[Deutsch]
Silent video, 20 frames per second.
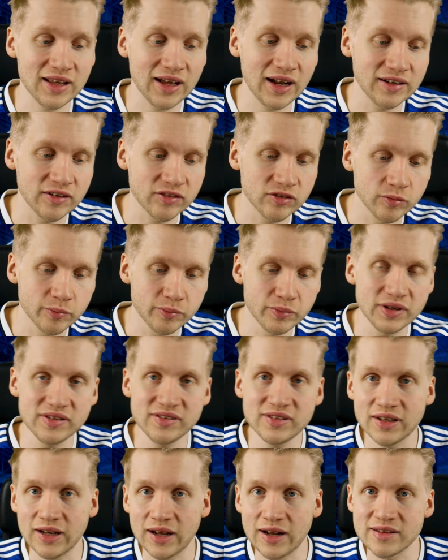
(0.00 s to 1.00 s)
galt da so ein
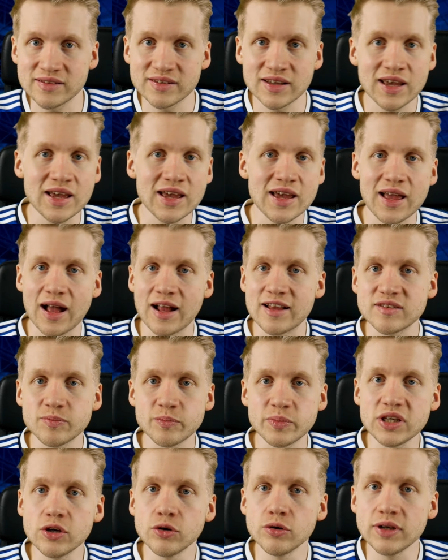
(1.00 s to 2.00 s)
bisschen als, als
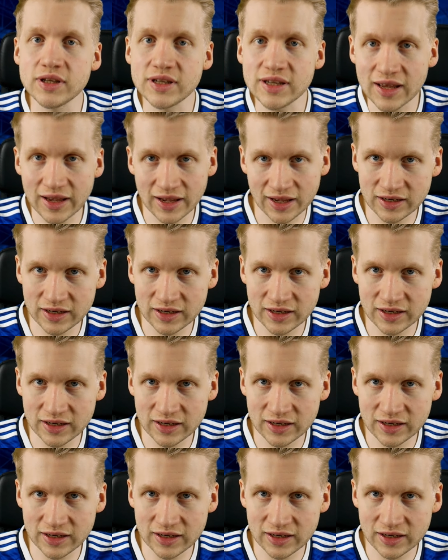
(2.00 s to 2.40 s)
Pionier,